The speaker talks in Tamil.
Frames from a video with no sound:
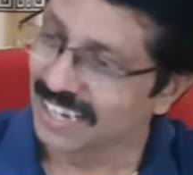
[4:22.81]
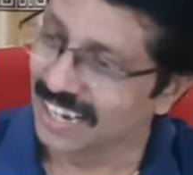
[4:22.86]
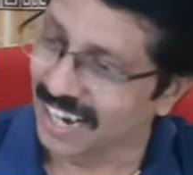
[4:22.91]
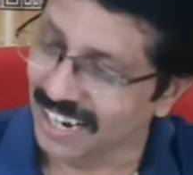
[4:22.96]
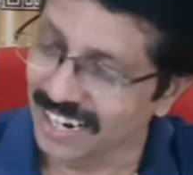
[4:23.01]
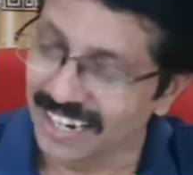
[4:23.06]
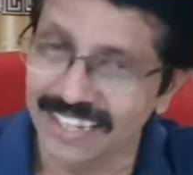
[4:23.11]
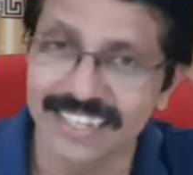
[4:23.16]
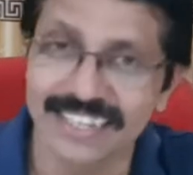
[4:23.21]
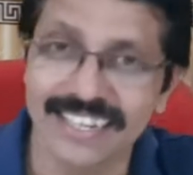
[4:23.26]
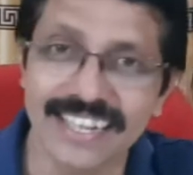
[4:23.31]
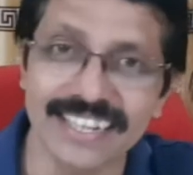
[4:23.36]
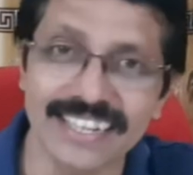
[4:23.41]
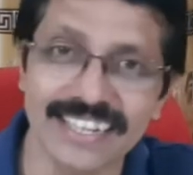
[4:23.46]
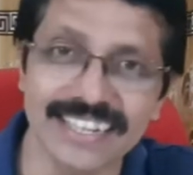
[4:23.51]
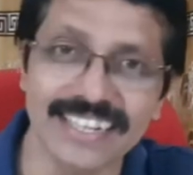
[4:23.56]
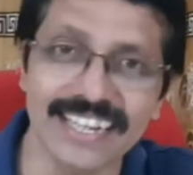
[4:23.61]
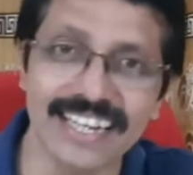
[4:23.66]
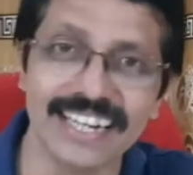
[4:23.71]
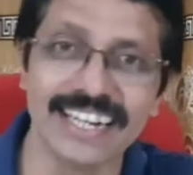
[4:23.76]
அடுத்தது
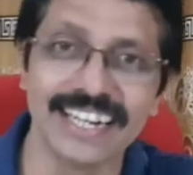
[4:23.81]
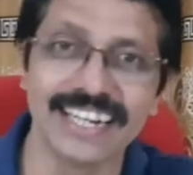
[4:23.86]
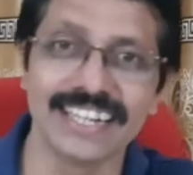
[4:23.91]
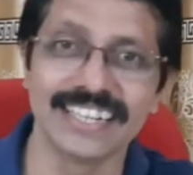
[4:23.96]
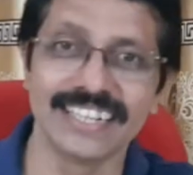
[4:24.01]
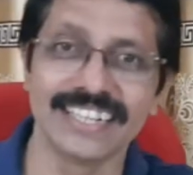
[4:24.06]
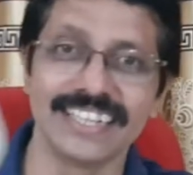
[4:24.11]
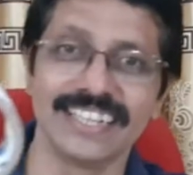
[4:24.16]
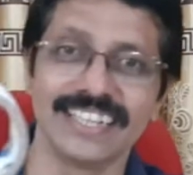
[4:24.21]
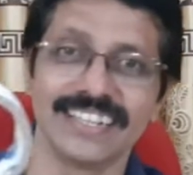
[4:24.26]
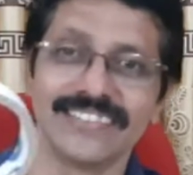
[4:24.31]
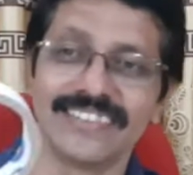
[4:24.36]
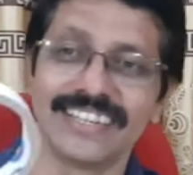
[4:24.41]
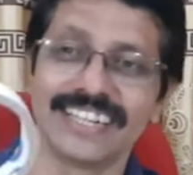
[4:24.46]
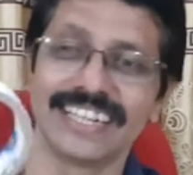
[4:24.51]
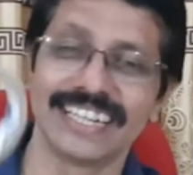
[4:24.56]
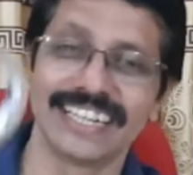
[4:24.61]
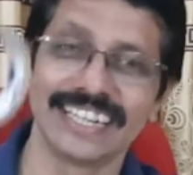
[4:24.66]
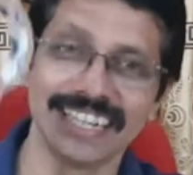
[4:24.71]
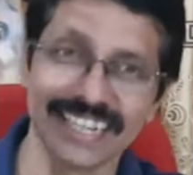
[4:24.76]
எங்களுக்கு தேவை
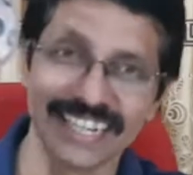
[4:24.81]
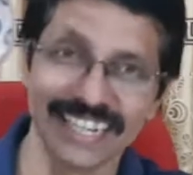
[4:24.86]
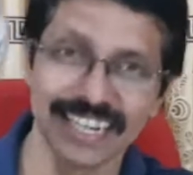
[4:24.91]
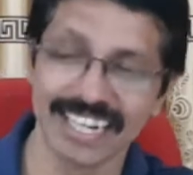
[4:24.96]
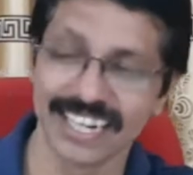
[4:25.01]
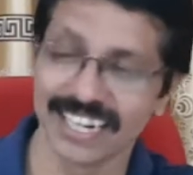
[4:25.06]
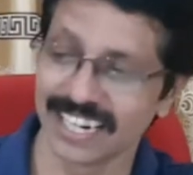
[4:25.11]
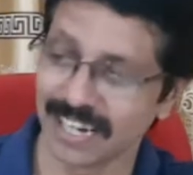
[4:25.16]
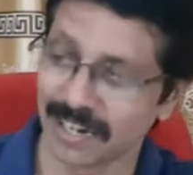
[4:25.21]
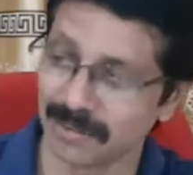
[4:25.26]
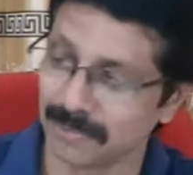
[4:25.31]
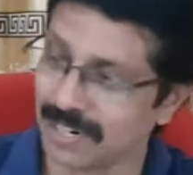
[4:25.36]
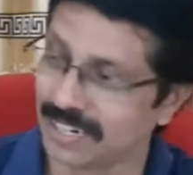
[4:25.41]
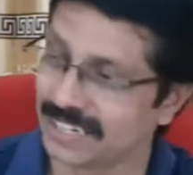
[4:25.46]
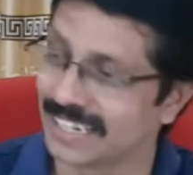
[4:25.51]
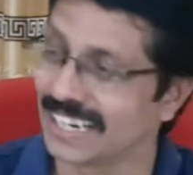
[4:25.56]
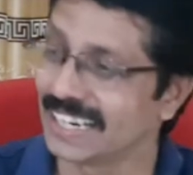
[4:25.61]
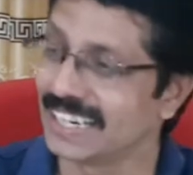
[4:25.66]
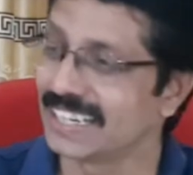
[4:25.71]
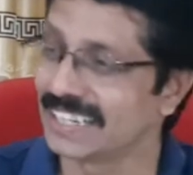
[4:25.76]
டபுள்
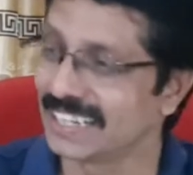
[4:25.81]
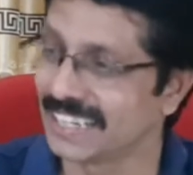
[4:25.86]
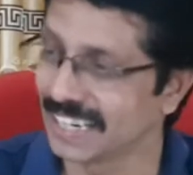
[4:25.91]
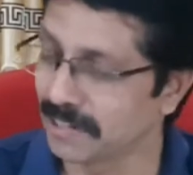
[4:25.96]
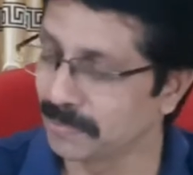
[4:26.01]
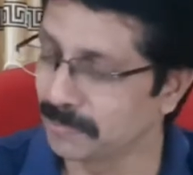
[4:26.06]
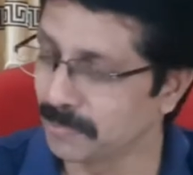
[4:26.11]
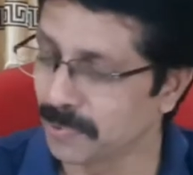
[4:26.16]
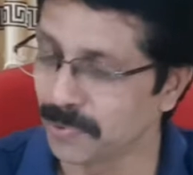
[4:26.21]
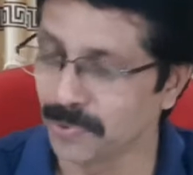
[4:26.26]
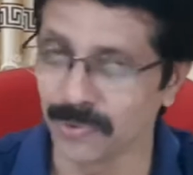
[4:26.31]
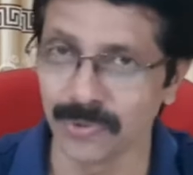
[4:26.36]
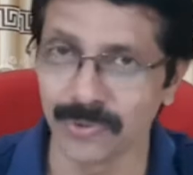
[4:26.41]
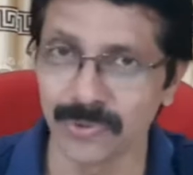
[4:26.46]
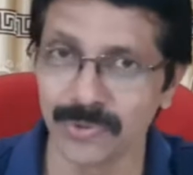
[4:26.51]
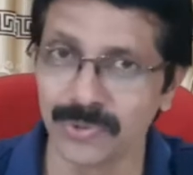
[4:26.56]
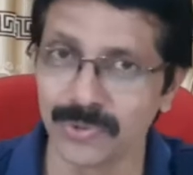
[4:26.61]
சைட் டேப் உண்டு